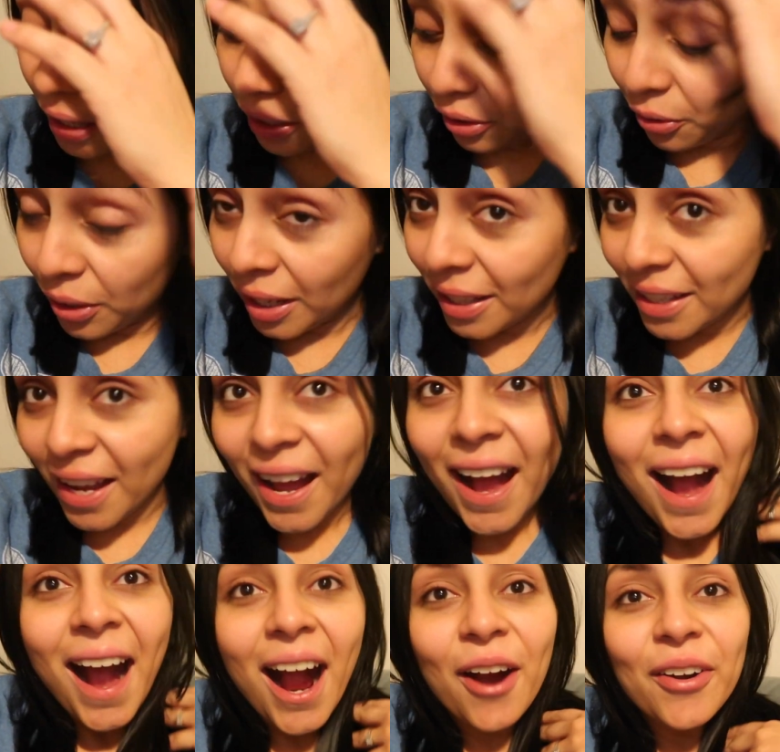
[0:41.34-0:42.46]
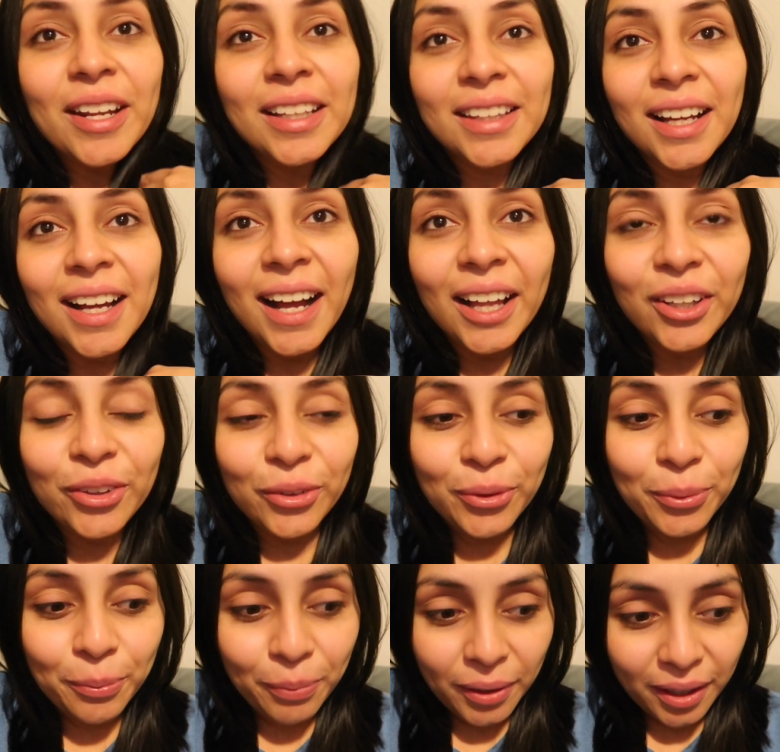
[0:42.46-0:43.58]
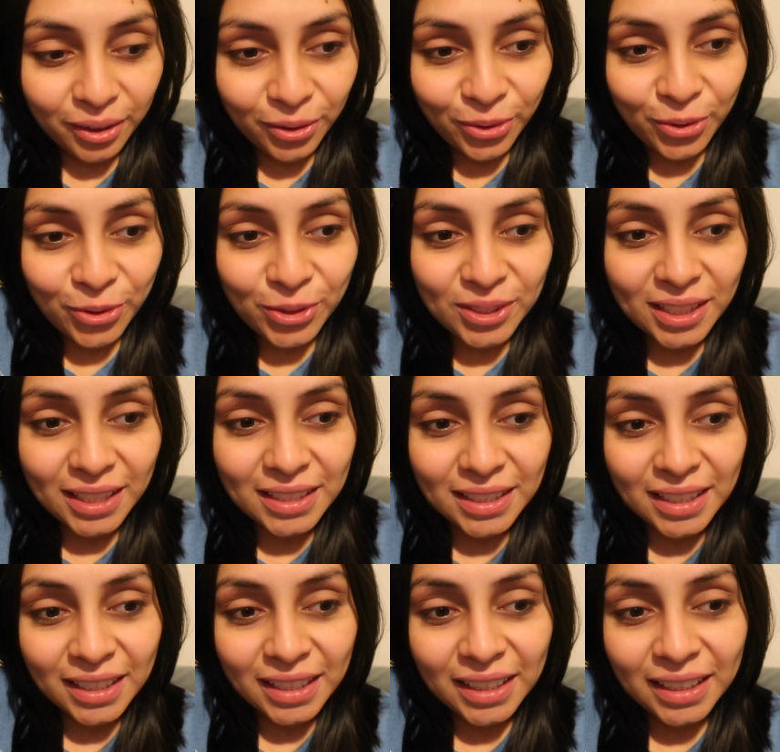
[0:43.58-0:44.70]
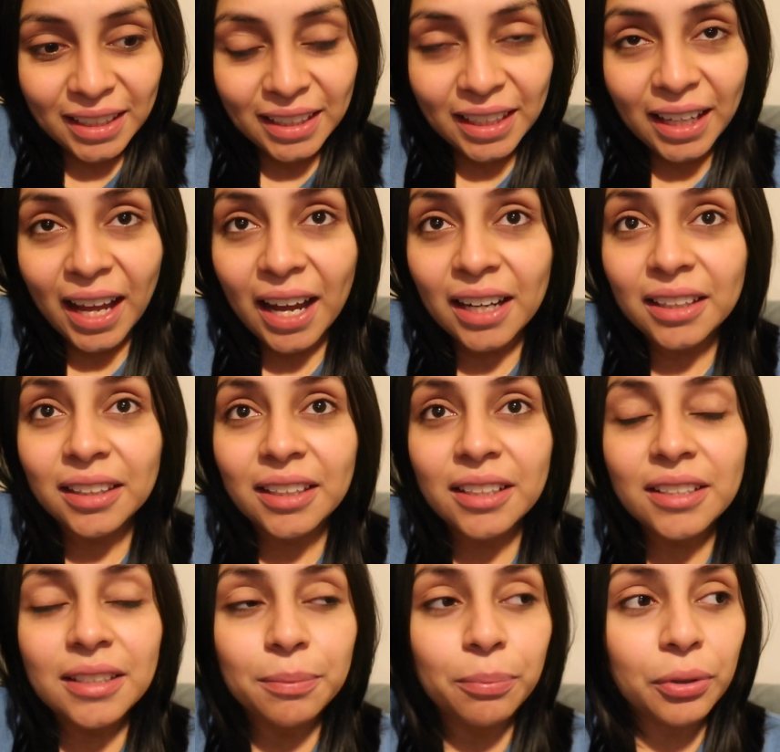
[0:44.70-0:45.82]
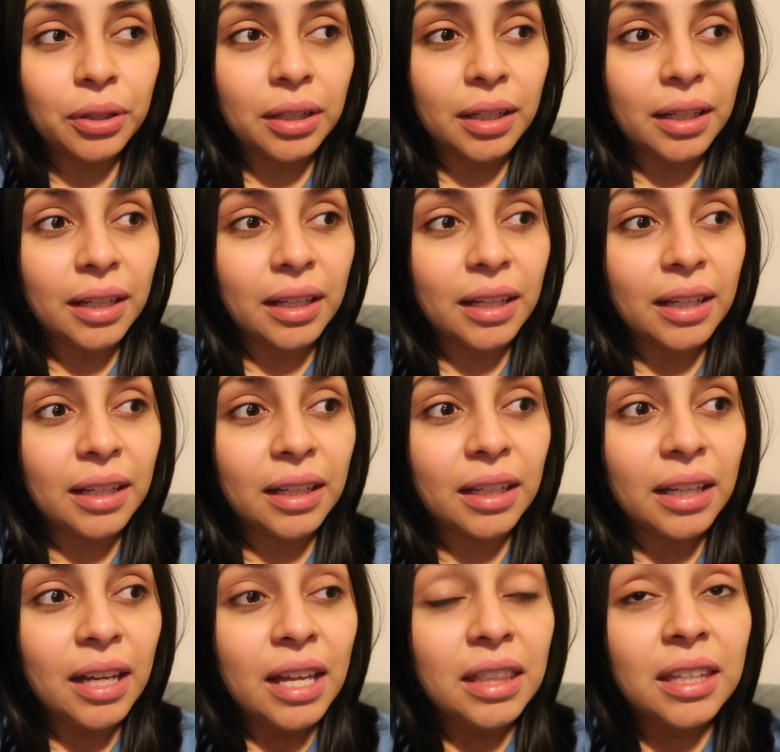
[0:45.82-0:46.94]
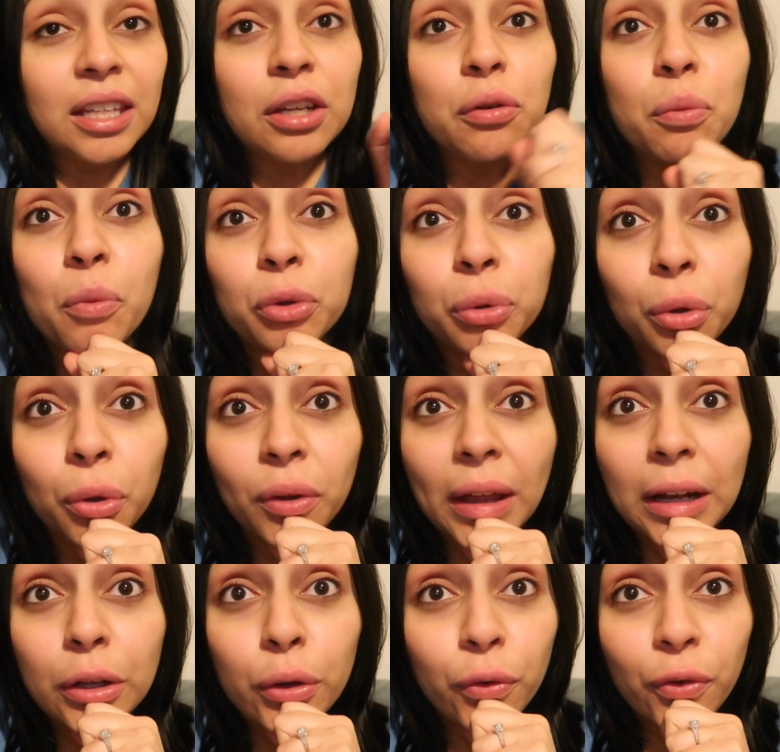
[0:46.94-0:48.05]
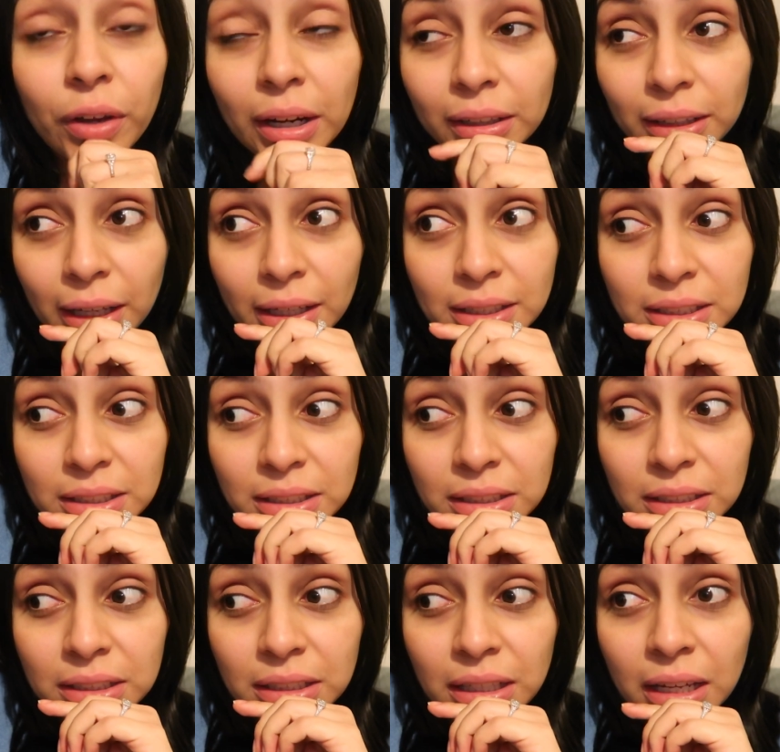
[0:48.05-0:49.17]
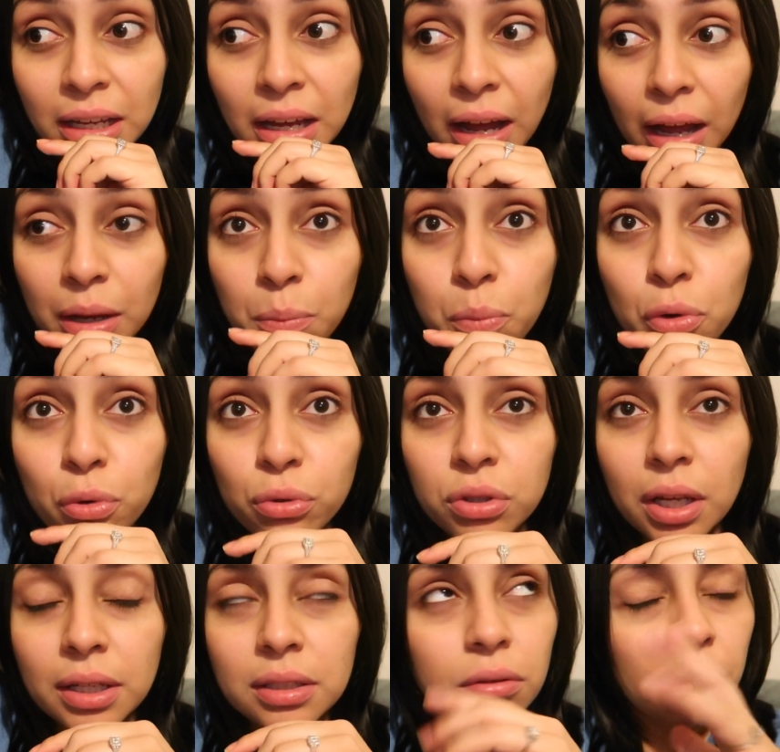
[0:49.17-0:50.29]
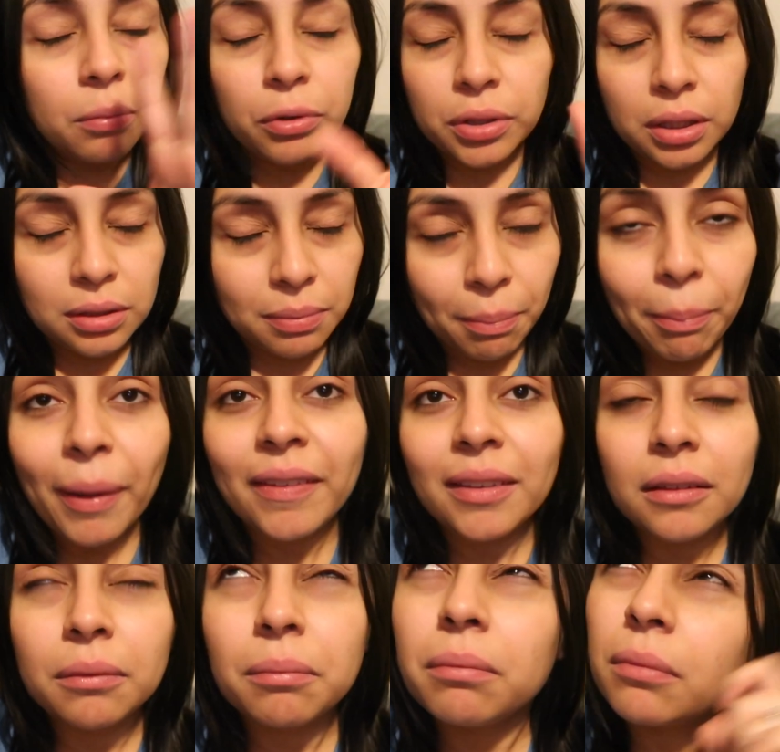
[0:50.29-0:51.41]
quedar con ella. Ahorita ando comprando cosas en Carters porque tienen un montón de ofertas. Hay blusas, no blusas, pan,